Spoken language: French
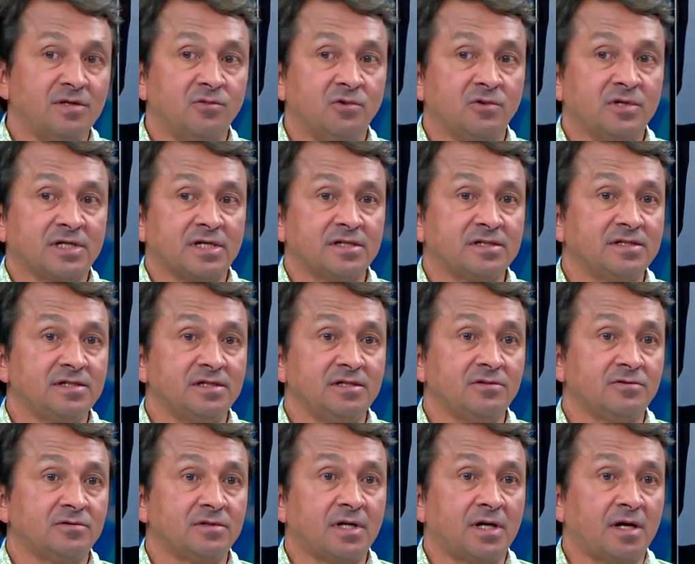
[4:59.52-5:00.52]

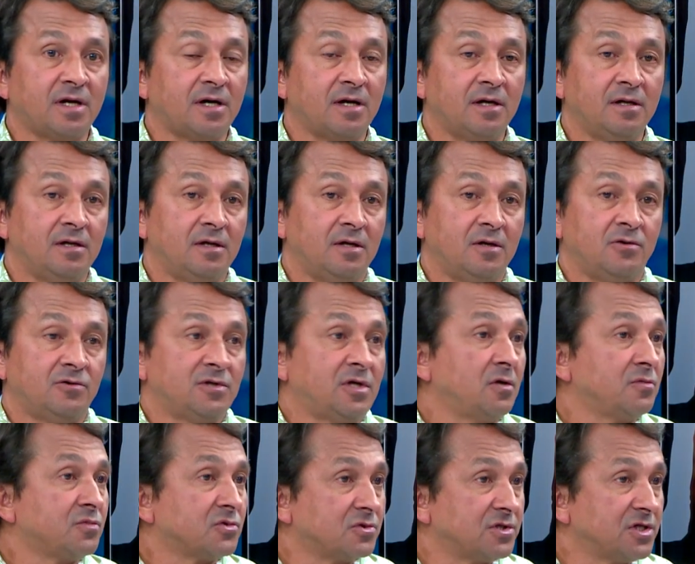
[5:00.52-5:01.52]
démocratie, on a, on a
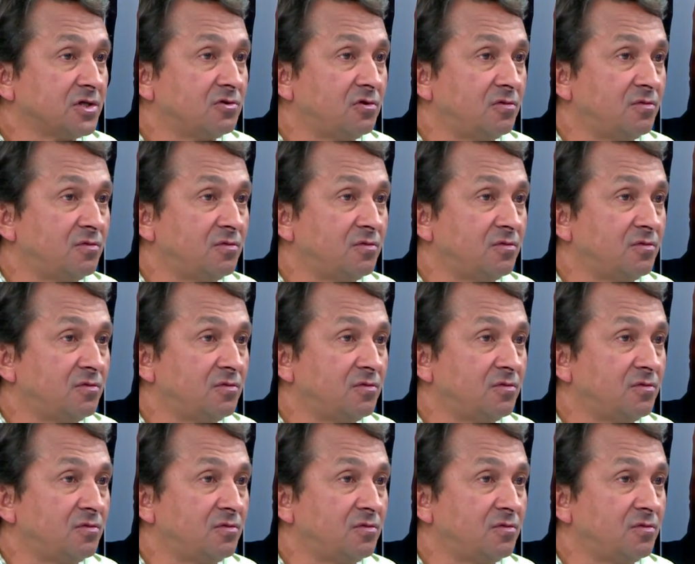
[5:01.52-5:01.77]
un projet